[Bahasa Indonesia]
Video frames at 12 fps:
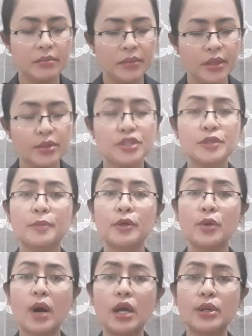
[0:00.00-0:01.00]
Pindu
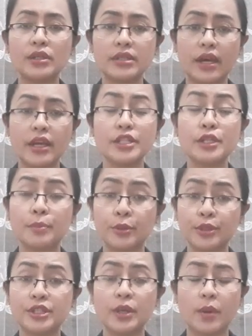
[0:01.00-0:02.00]
sepuluh walo saya
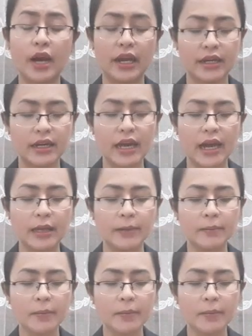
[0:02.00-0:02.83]
sepuluh siwa inanay.